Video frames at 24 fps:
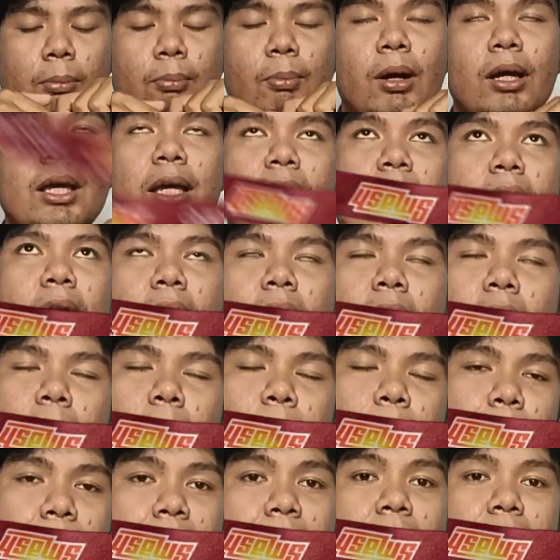Bagi kalian yang
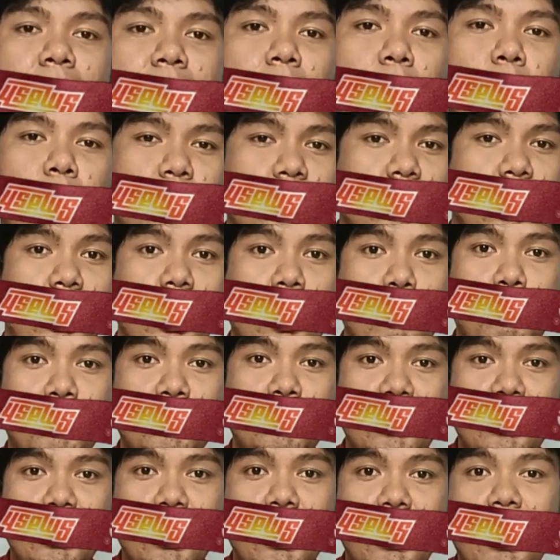pengen tahu cara
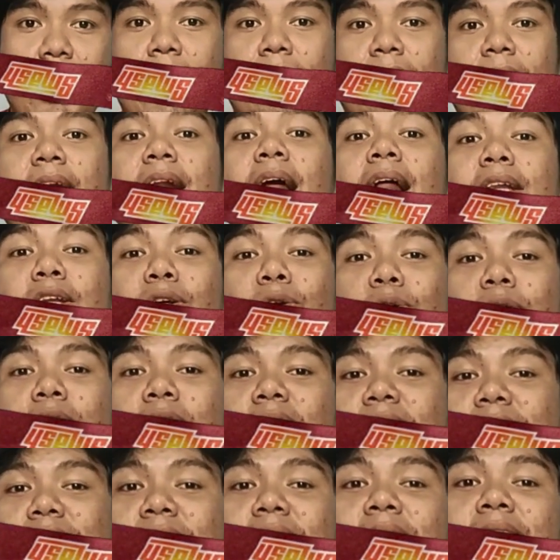dapetin lanyardnya, nanti gue
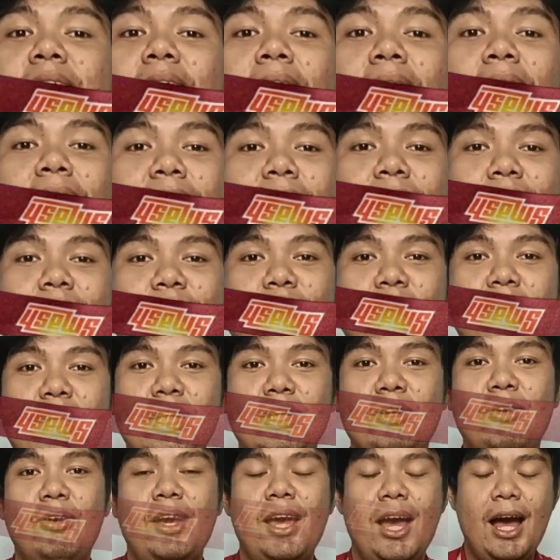jelasin di akhir
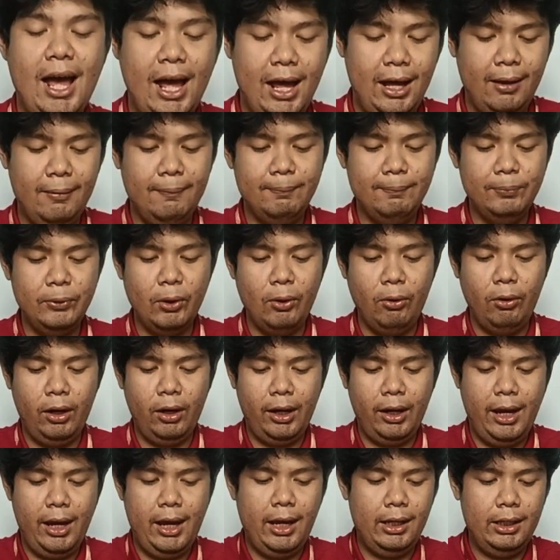video ya.
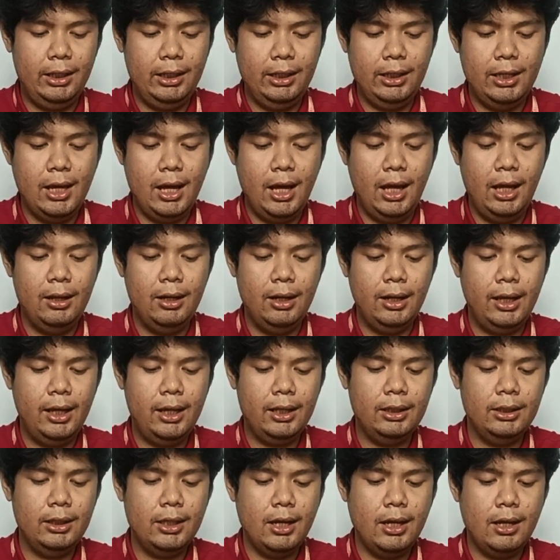Oke, okay, ini dia
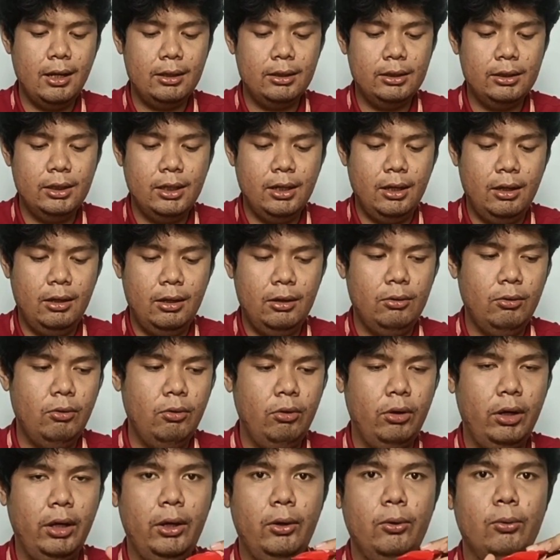lanyardnya.
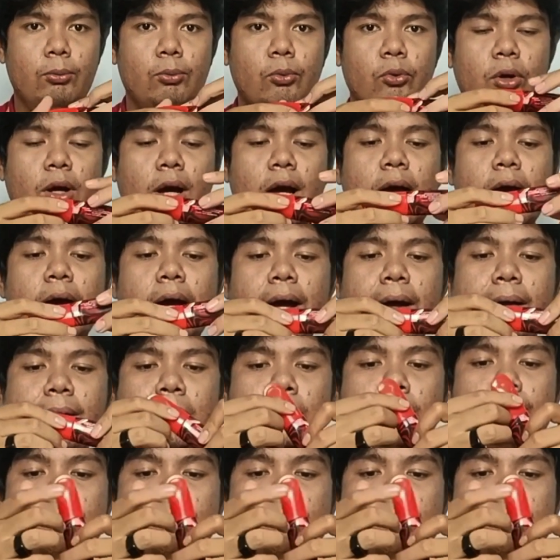Oke, gue buka.